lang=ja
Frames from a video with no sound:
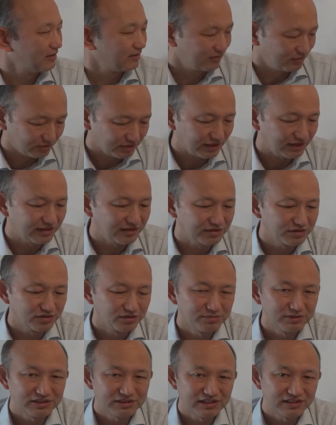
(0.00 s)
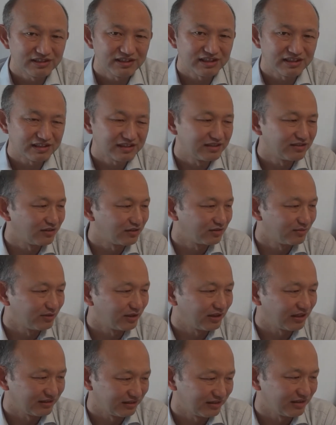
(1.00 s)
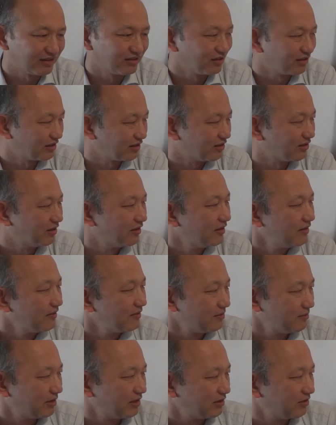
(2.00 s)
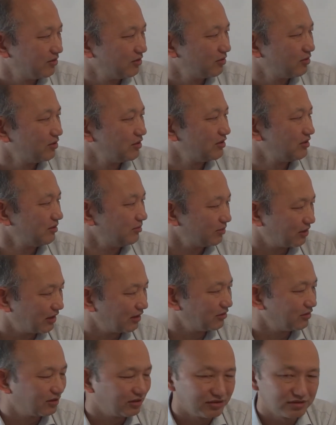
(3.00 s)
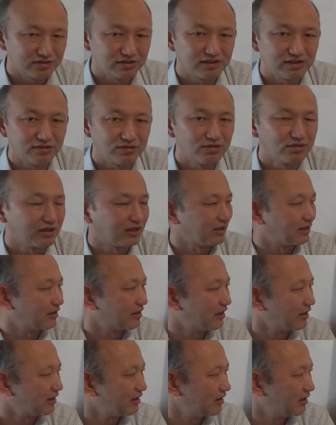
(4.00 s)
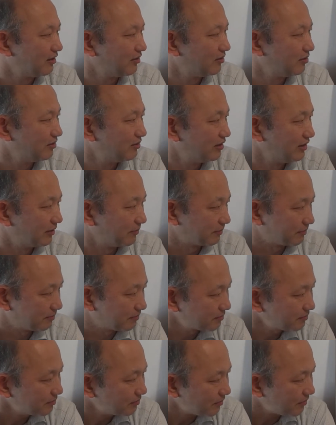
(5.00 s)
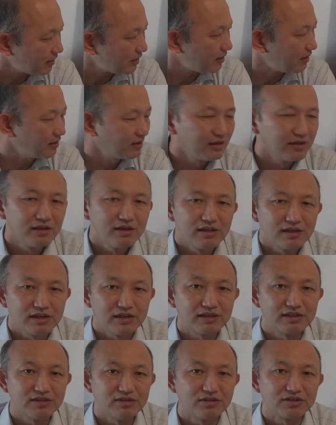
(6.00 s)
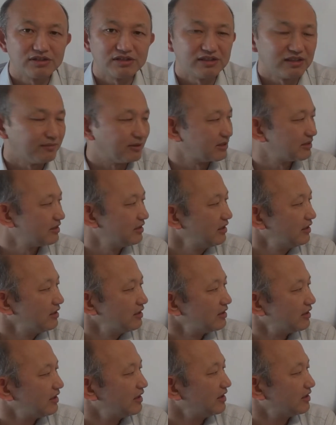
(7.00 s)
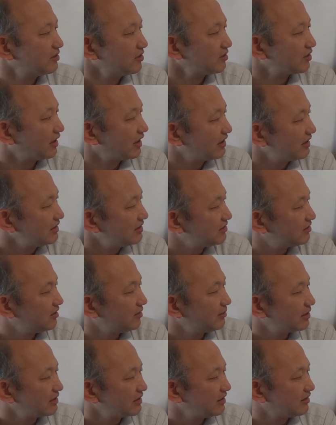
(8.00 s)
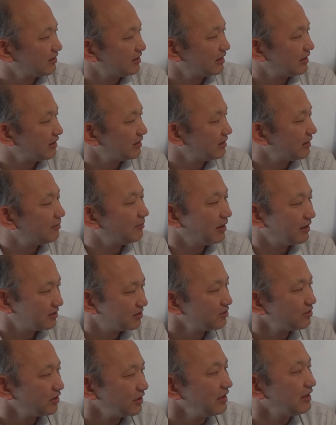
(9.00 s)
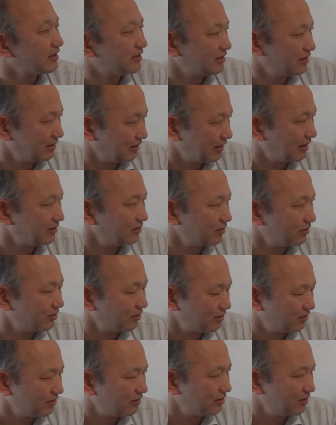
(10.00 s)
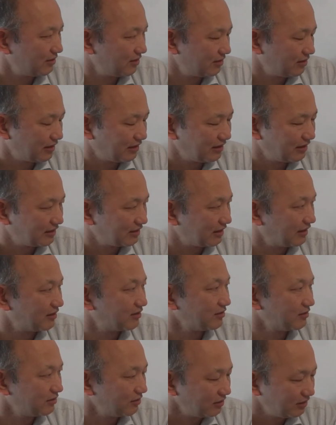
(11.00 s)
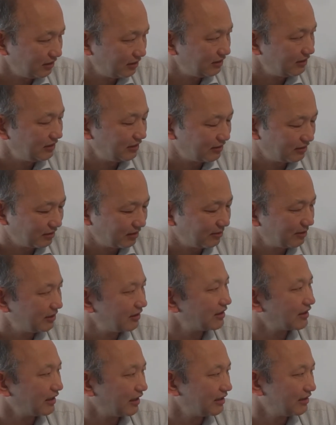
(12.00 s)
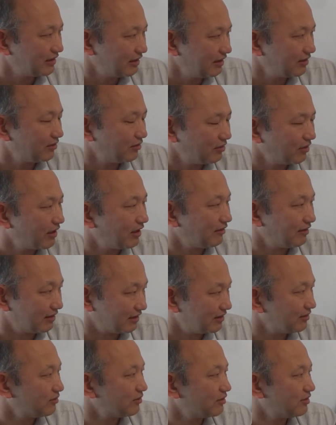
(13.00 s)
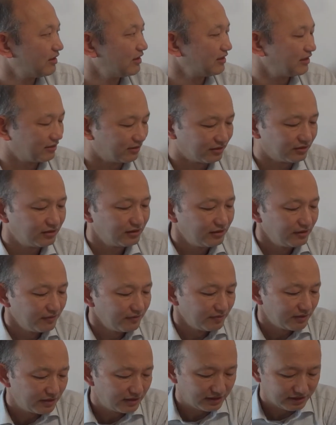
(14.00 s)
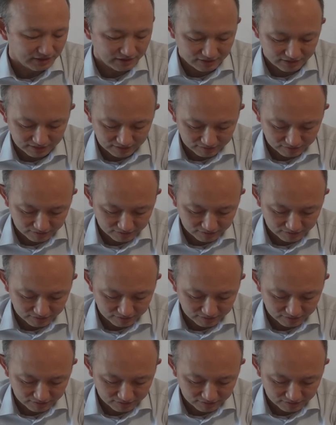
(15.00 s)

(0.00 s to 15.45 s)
受け入れを表明してるからっていうこともあるんだろうけど、まあそのドイツに向かうっていう人が多かったっていうふうに、えー、記憶しています。でね、ちょっと話ずれますけどね、でまあその時に、あと、あれですね、その時に比べて現現、今回はですね、ウクライナの、えー、あ